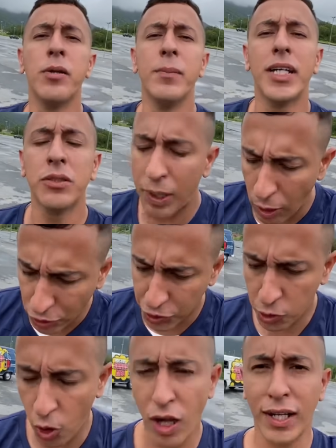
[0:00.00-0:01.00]
mesmo, a
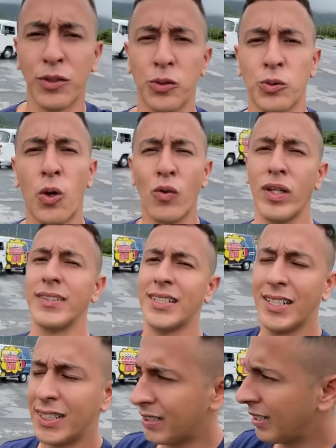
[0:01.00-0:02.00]
autoescola do Douglas Zenan.